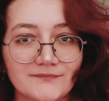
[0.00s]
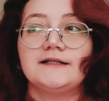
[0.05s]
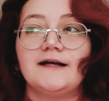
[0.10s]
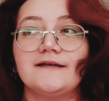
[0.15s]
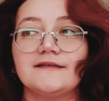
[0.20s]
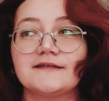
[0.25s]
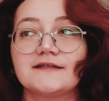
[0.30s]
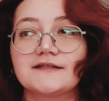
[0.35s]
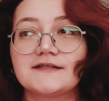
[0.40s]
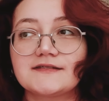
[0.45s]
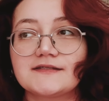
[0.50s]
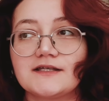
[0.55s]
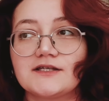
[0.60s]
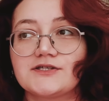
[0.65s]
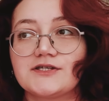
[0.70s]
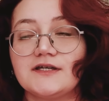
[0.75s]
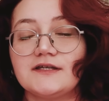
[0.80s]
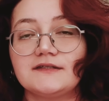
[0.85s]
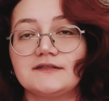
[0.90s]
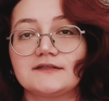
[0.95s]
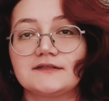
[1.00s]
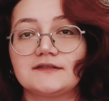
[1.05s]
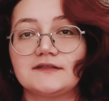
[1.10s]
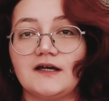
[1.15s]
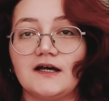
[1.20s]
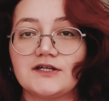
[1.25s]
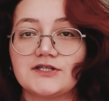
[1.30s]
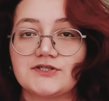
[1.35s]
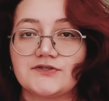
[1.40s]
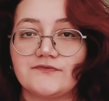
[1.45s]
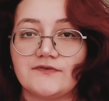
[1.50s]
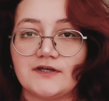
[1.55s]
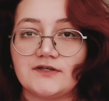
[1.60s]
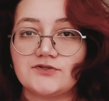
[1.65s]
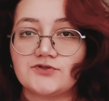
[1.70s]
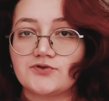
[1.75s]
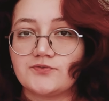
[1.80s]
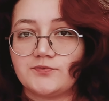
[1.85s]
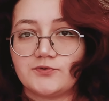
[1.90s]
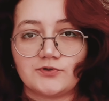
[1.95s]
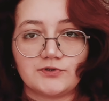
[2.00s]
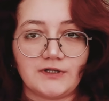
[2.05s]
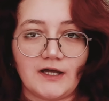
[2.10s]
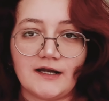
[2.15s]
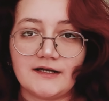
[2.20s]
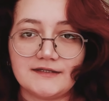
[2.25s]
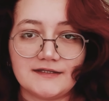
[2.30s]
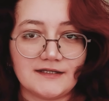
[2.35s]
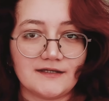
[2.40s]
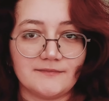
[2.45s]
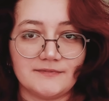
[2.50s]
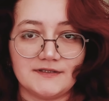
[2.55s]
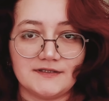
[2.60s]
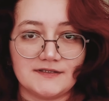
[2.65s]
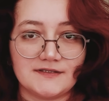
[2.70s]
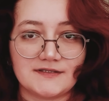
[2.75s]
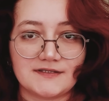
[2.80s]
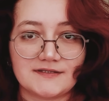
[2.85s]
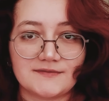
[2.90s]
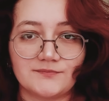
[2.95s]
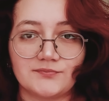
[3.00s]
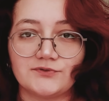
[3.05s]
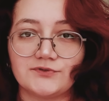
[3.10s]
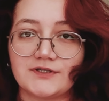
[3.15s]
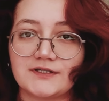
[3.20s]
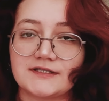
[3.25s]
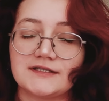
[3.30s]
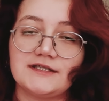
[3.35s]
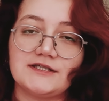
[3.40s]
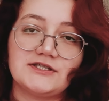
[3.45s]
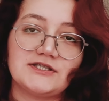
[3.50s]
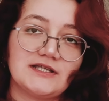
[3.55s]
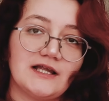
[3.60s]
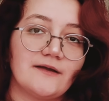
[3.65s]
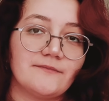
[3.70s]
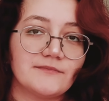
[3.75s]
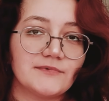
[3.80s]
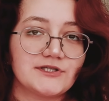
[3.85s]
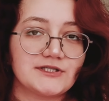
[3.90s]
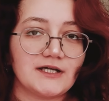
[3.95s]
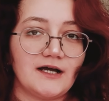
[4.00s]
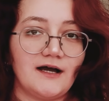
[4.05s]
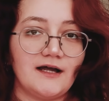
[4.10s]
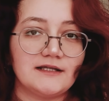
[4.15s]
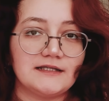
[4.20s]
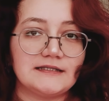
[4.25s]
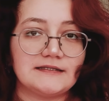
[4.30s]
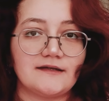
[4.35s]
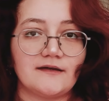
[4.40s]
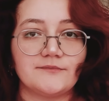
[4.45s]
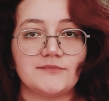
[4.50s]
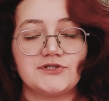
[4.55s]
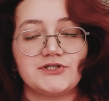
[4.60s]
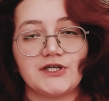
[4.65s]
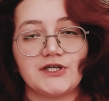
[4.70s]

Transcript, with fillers: Yani kısaca taş ve çubuklar diyebiliriz. Bunların işlenmiş halinden bir